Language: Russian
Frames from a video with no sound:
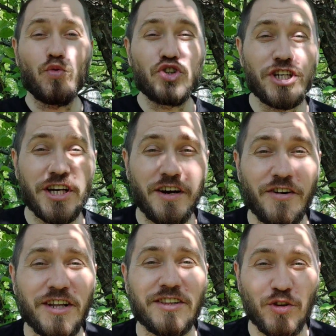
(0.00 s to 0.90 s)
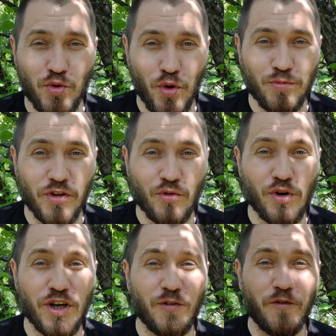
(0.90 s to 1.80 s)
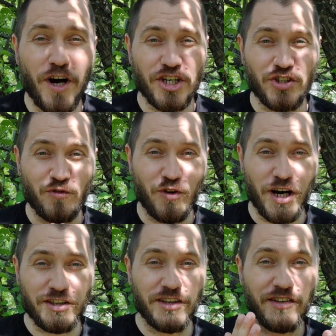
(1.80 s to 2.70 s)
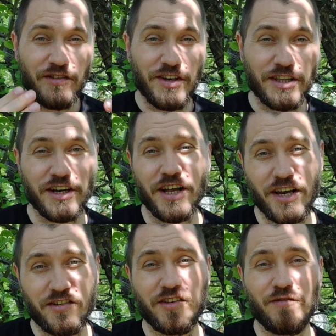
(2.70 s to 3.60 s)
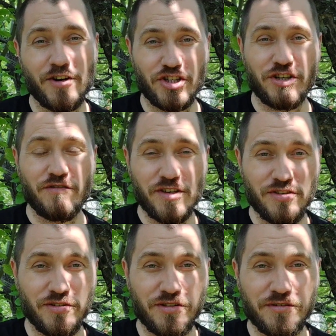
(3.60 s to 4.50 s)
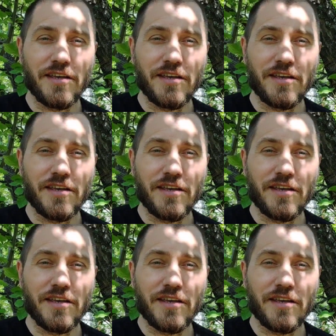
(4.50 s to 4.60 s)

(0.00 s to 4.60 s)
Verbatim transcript: уже говорит о том, насколько важен факт цветокоррекции в ваших видео.